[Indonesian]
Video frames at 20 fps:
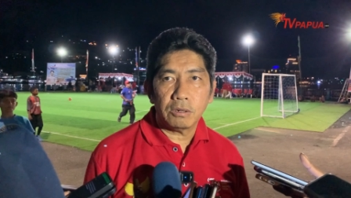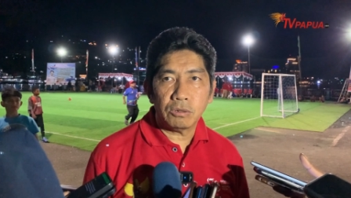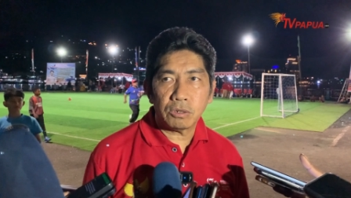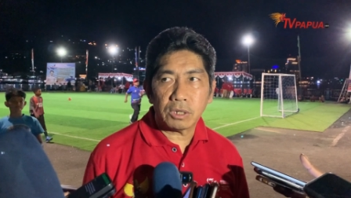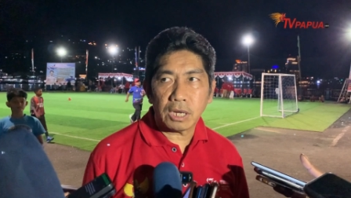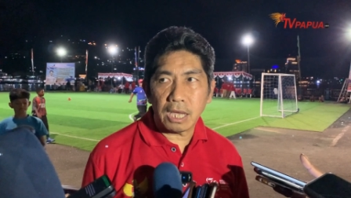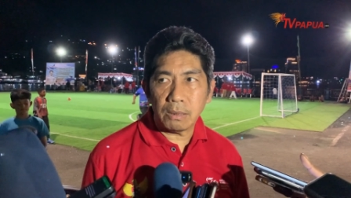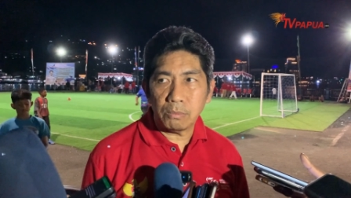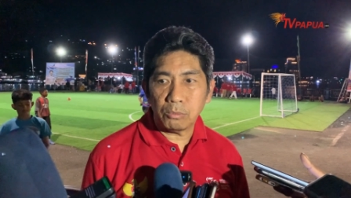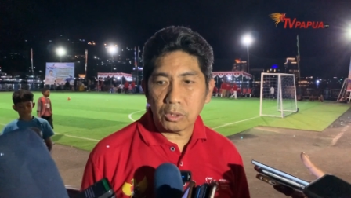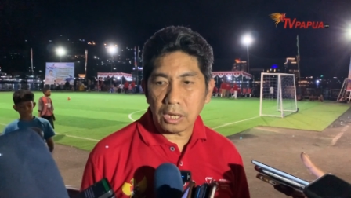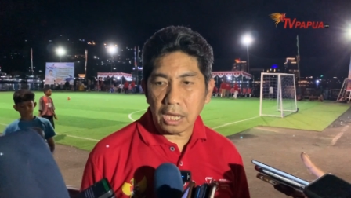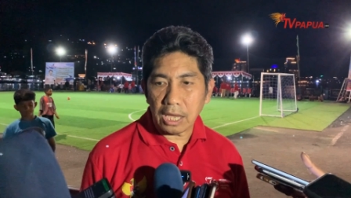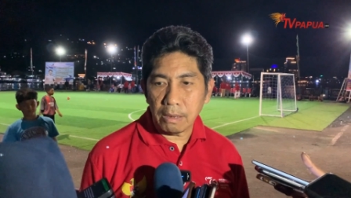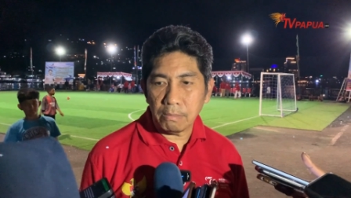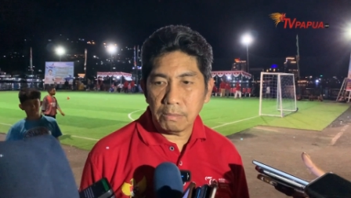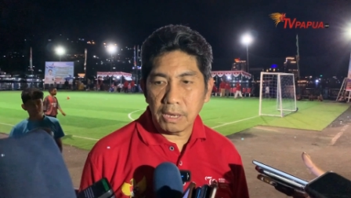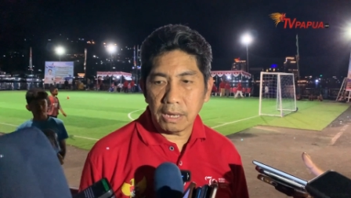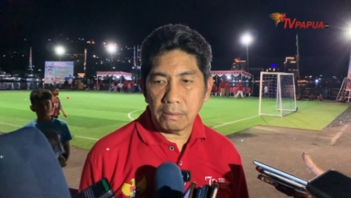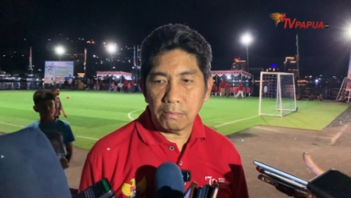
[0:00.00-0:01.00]

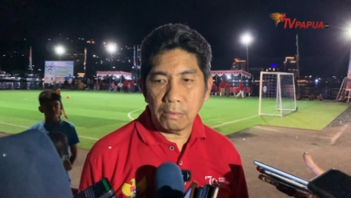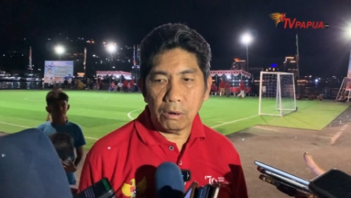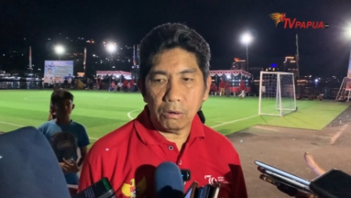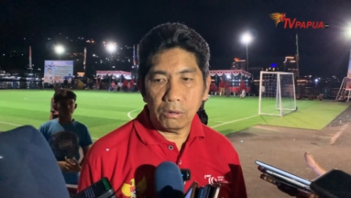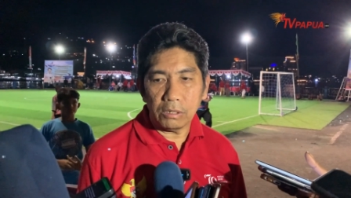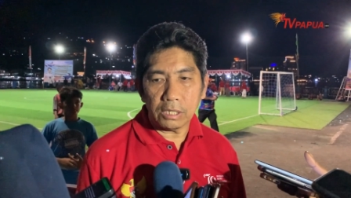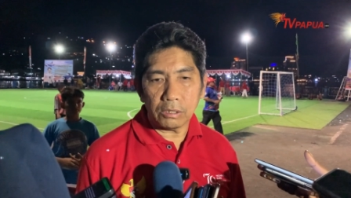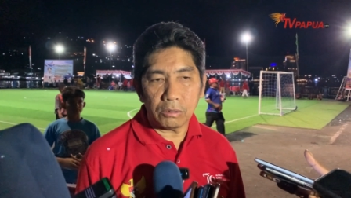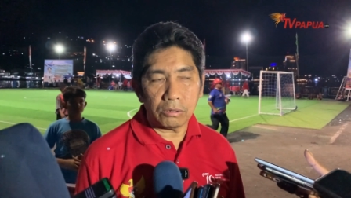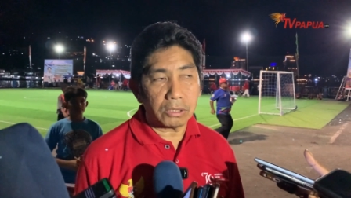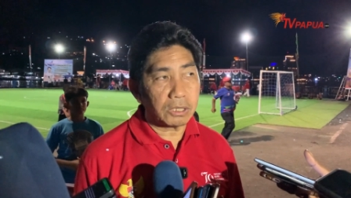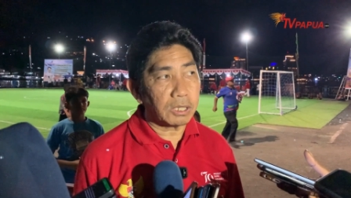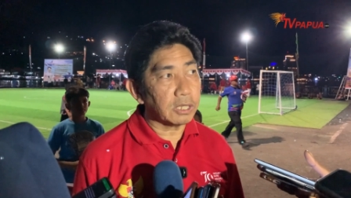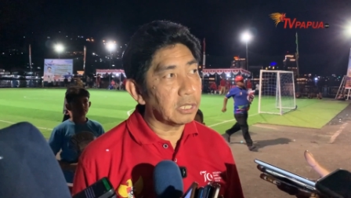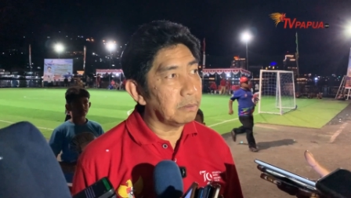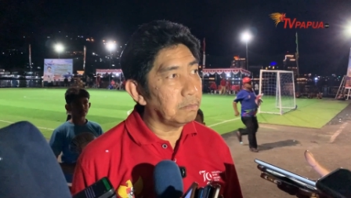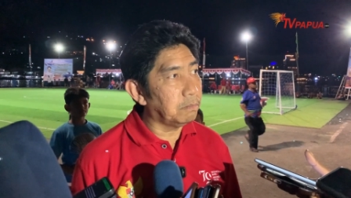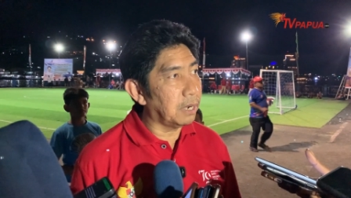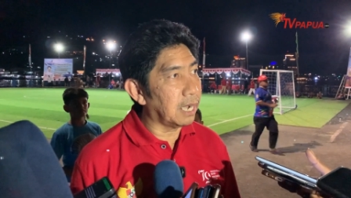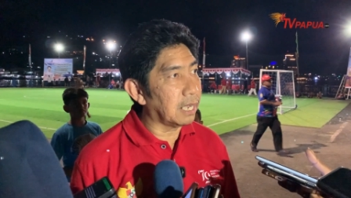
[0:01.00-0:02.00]
UKM-UKM yang mau ikut
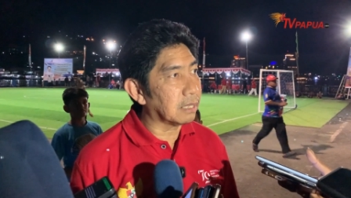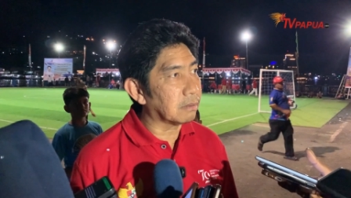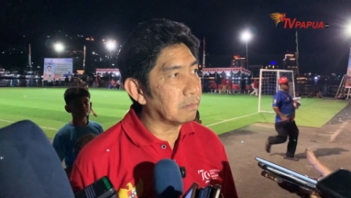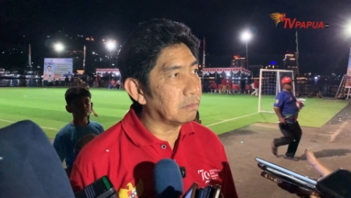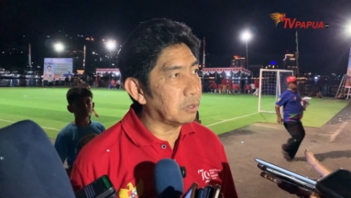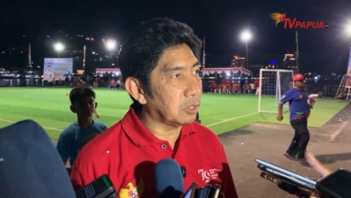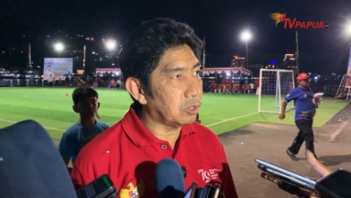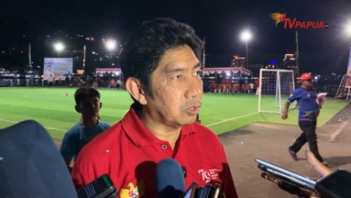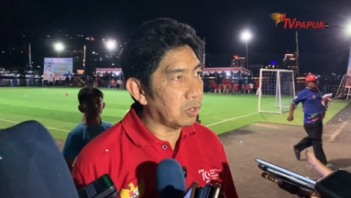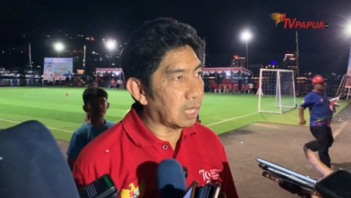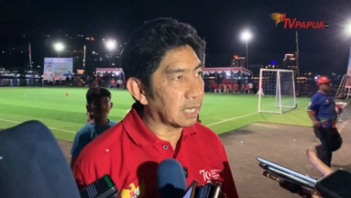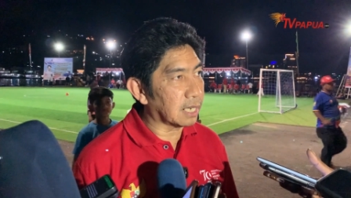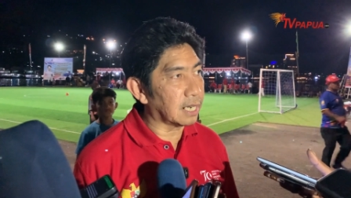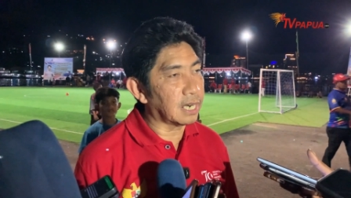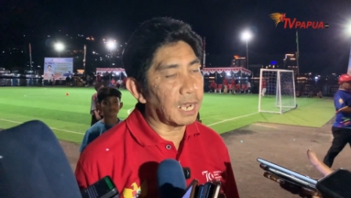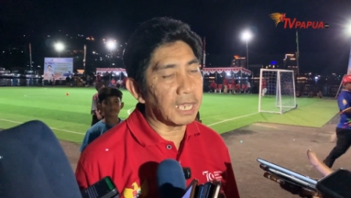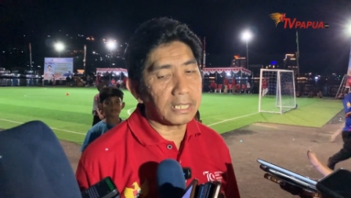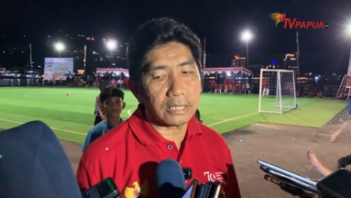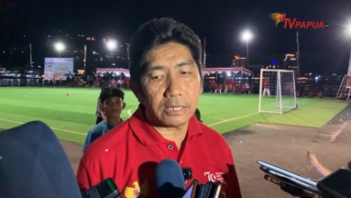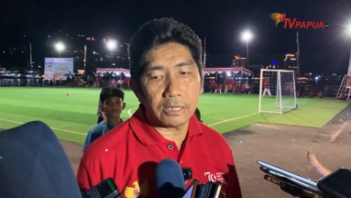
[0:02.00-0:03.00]
terlibat
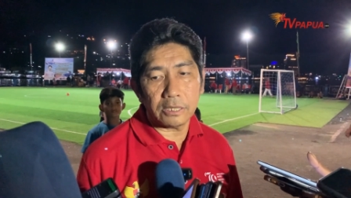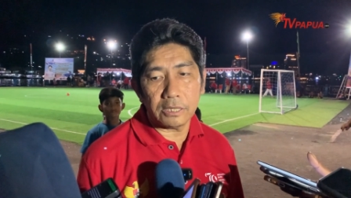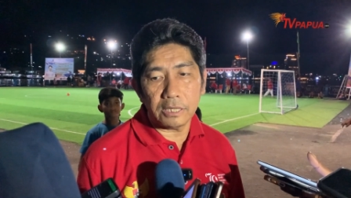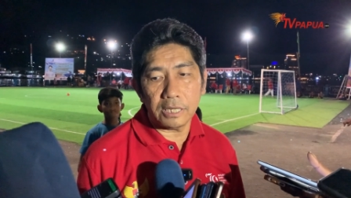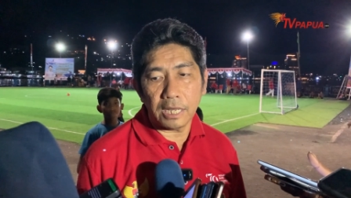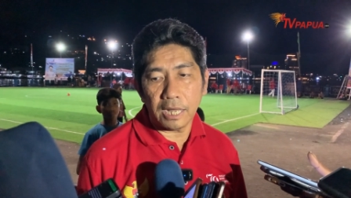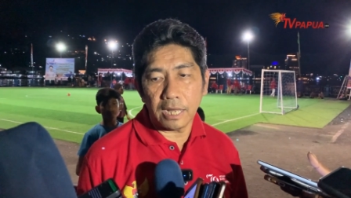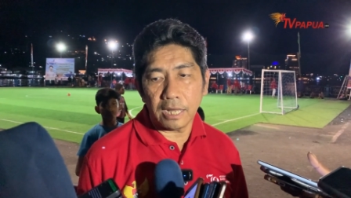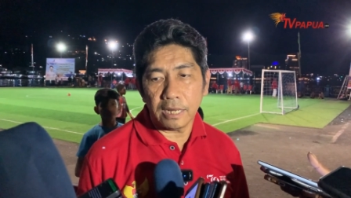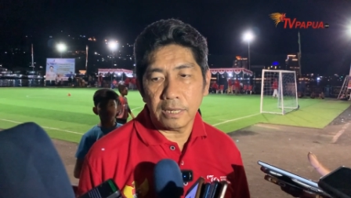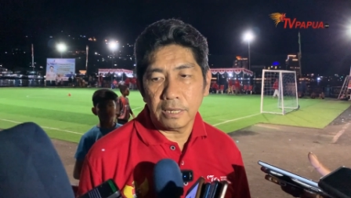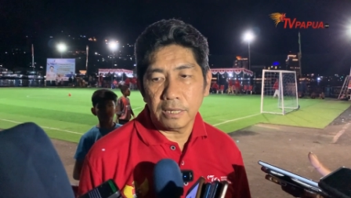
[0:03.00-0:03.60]
menjualkan hasilnya.